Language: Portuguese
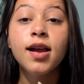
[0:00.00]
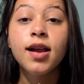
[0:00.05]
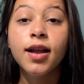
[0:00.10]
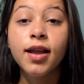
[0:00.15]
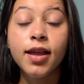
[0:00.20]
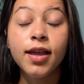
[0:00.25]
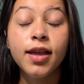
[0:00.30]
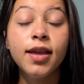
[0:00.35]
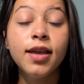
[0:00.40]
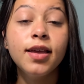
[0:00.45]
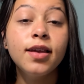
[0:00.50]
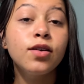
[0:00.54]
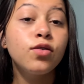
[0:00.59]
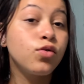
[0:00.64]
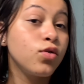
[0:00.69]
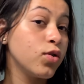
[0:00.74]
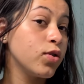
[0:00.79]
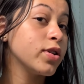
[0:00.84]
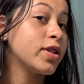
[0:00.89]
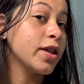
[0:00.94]
E eu
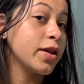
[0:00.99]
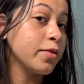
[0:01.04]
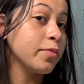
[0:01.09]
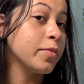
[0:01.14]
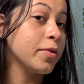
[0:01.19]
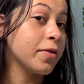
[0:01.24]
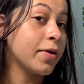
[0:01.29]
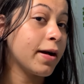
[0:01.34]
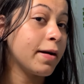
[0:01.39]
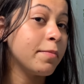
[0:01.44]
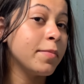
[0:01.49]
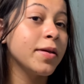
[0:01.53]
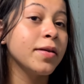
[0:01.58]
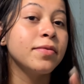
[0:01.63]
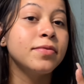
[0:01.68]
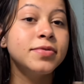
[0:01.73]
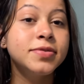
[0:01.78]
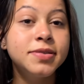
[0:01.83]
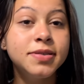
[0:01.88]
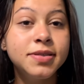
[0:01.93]
cortei o meu
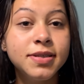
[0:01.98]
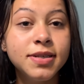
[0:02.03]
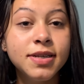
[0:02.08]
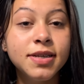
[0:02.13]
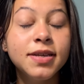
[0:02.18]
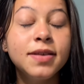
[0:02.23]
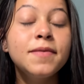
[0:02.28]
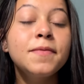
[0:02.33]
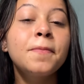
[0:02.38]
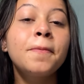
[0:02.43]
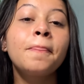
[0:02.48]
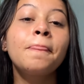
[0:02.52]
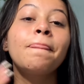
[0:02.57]
cabelo sim.